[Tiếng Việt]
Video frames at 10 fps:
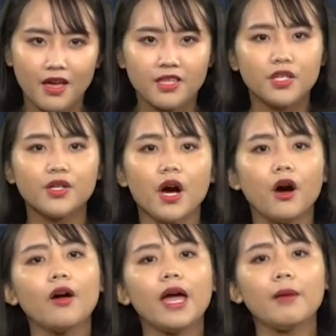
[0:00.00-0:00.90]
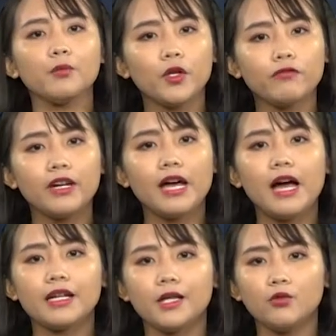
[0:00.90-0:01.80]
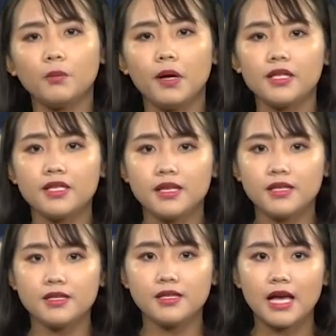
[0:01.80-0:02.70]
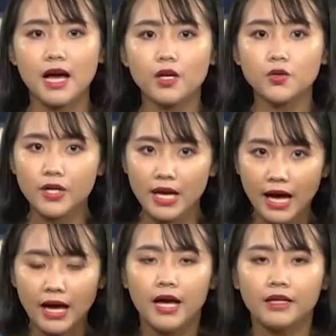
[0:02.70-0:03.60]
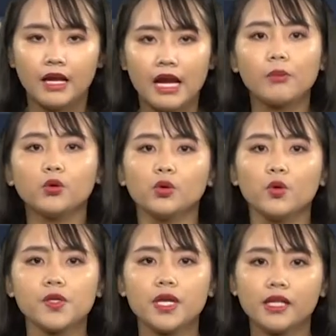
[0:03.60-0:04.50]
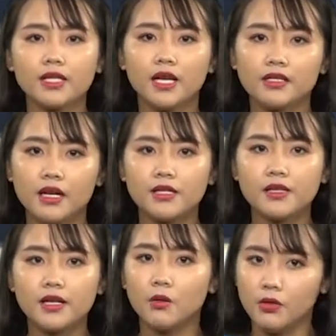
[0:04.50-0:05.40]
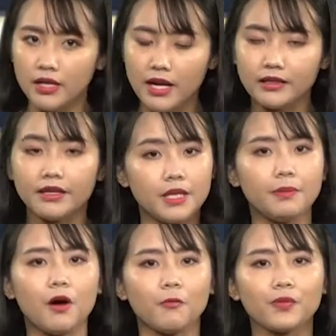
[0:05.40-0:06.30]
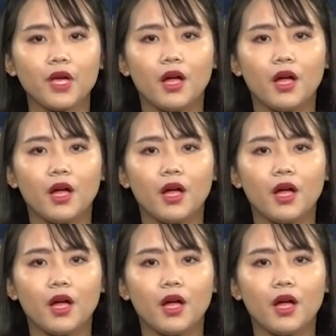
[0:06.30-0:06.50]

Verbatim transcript: Trước đó, em Nguyễn Văn A đến Ủy ban Nhân dân xã Duyên Hà để làm thủ tục xin các xác nhận sơ yếu lý lịch để nhập học.